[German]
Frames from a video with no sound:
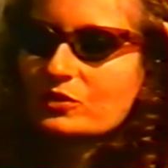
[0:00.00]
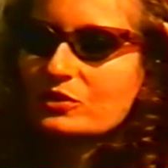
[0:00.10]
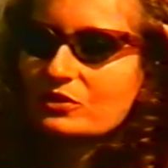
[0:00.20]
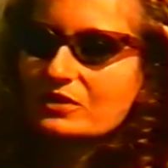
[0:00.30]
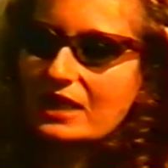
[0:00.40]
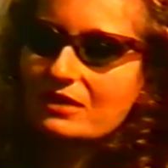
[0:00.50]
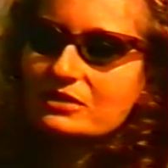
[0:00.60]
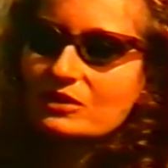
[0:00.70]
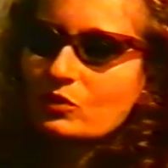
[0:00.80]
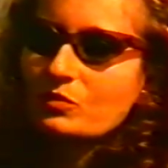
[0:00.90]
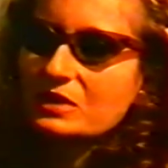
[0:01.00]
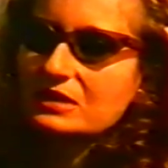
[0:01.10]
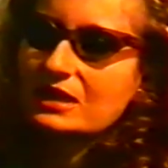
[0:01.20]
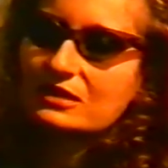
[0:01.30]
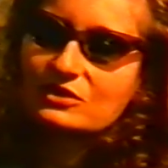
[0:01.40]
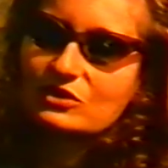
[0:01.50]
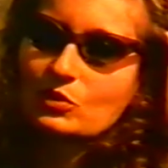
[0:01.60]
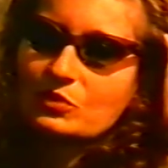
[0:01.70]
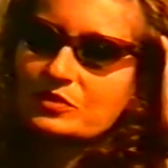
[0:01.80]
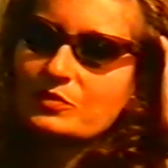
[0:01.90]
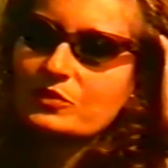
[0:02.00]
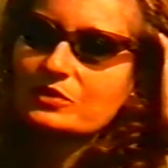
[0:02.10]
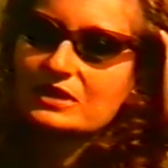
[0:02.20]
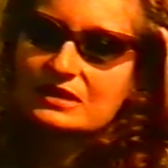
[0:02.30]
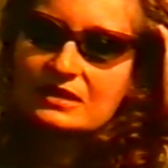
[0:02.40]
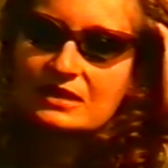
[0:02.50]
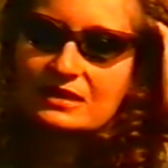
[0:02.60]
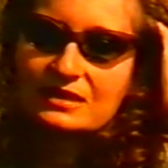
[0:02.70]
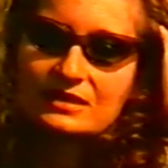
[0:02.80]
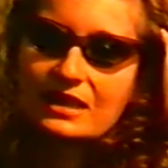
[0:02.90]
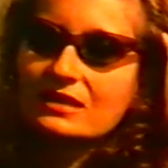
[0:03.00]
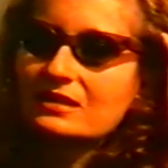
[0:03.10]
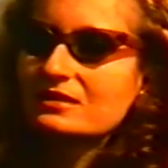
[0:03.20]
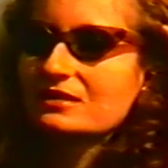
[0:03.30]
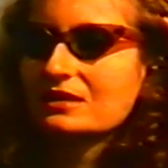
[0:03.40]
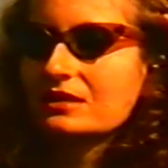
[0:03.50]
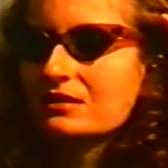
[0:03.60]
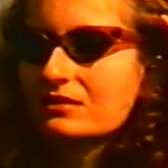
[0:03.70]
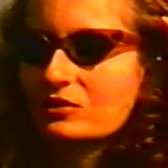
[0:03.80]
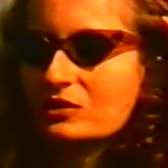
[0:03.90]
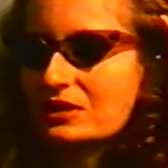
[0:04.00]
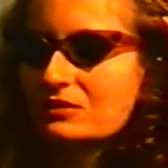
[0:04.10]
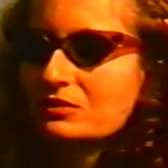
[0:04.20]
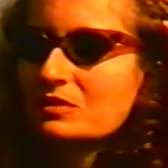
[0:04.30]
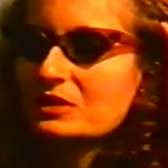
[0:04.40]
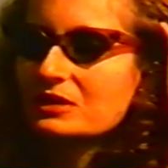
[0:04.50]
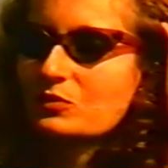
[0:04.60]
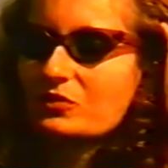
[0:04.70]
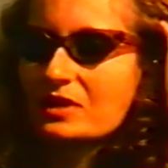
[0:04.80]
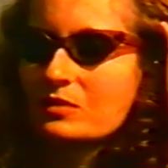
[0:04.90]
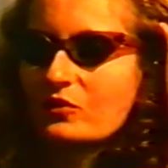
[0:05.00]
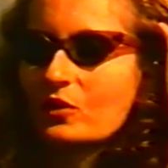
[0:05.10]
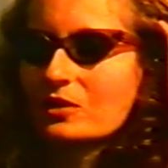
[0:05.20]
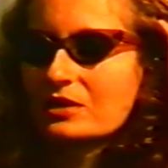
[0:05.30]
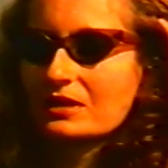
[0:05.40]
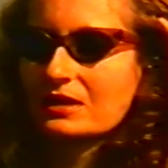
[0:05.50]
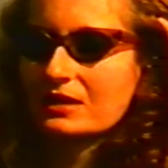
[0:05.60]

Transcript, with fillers: führt und der wiederum in die Katastrophe mündet. Das ist eigentlich der Sinn oder das, was wir mit diesem Film wollten.